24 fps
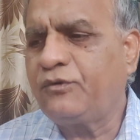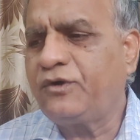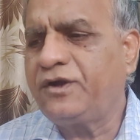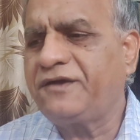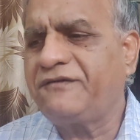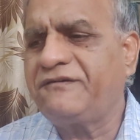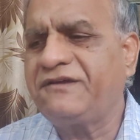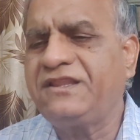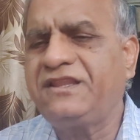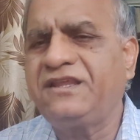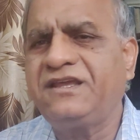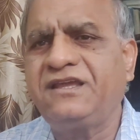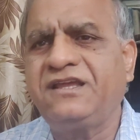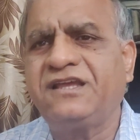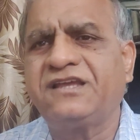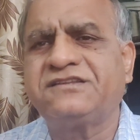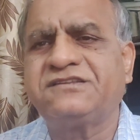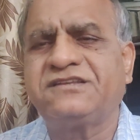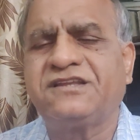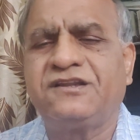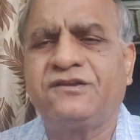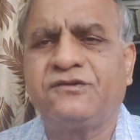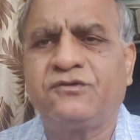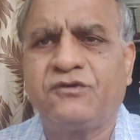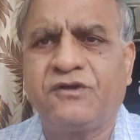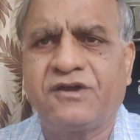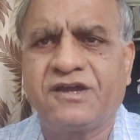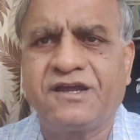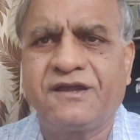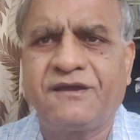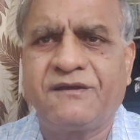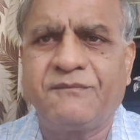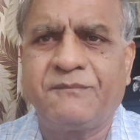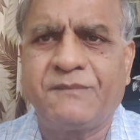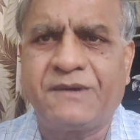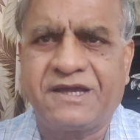మూడవది అసలు
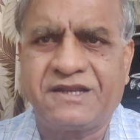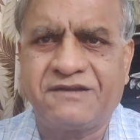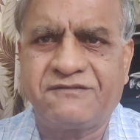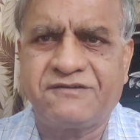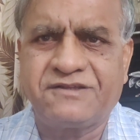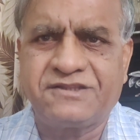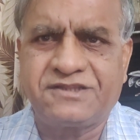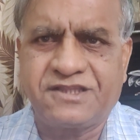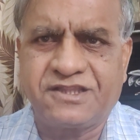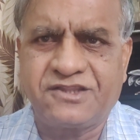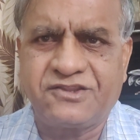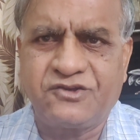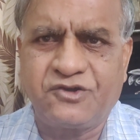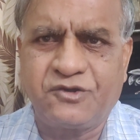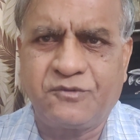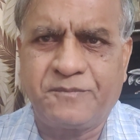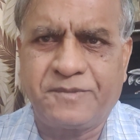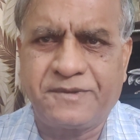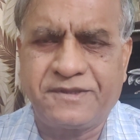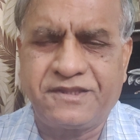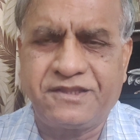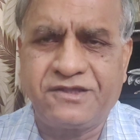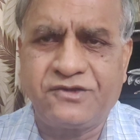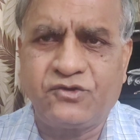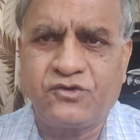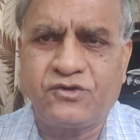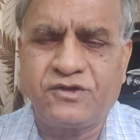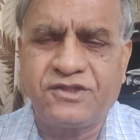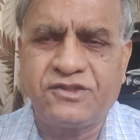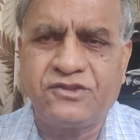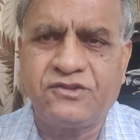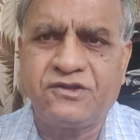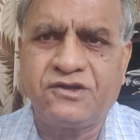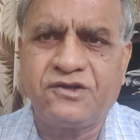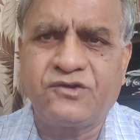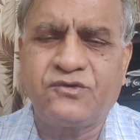ఒక మానవతా దృక్పథం
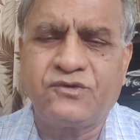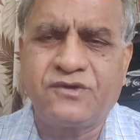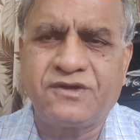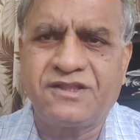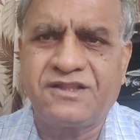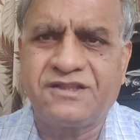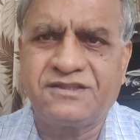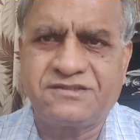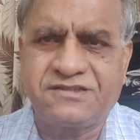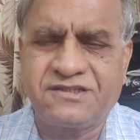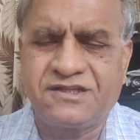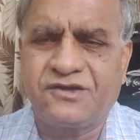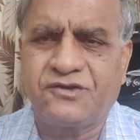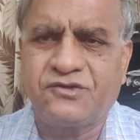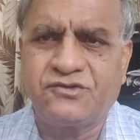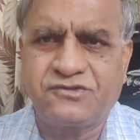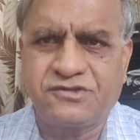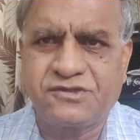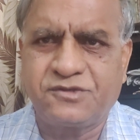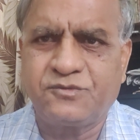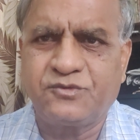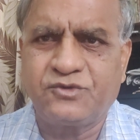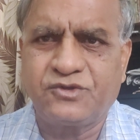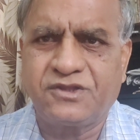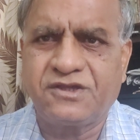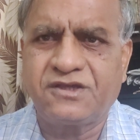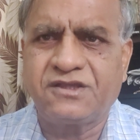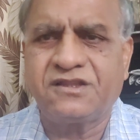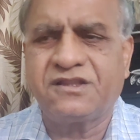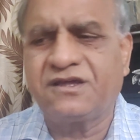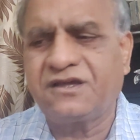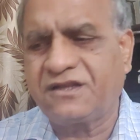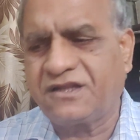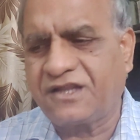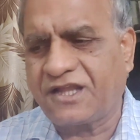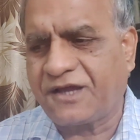కూడా ఇందులో ఉండాల్సిన అవసరం ఉంది
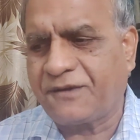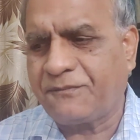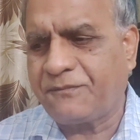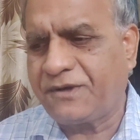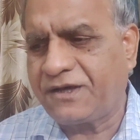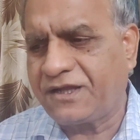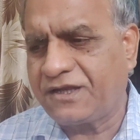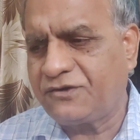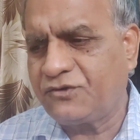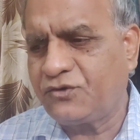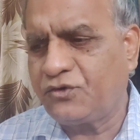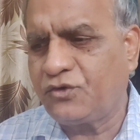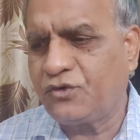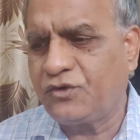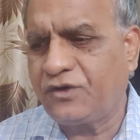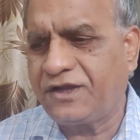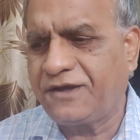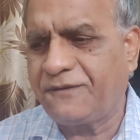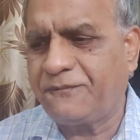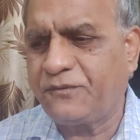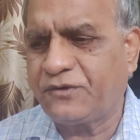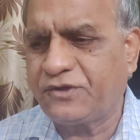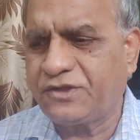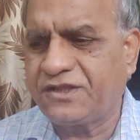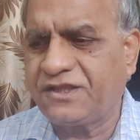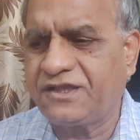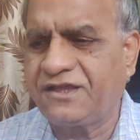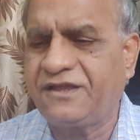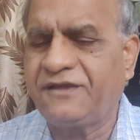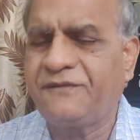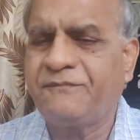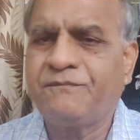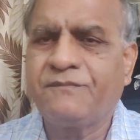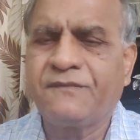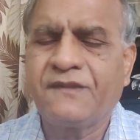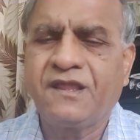కదా లాభాలు లేకపోతే
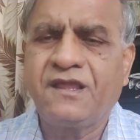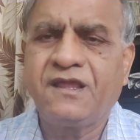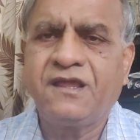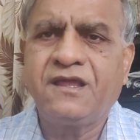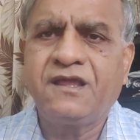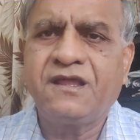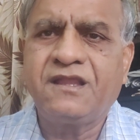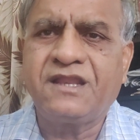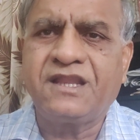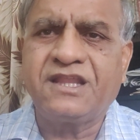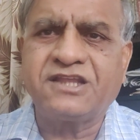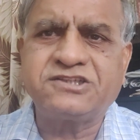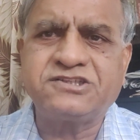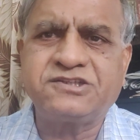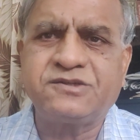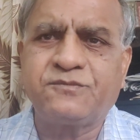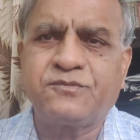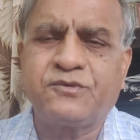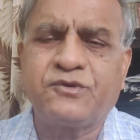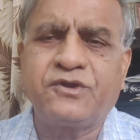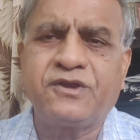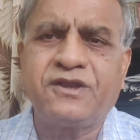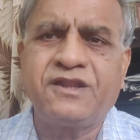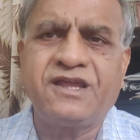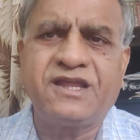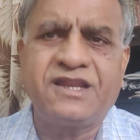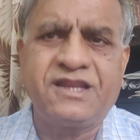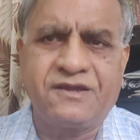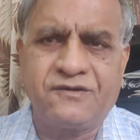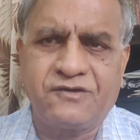నష్టపోండి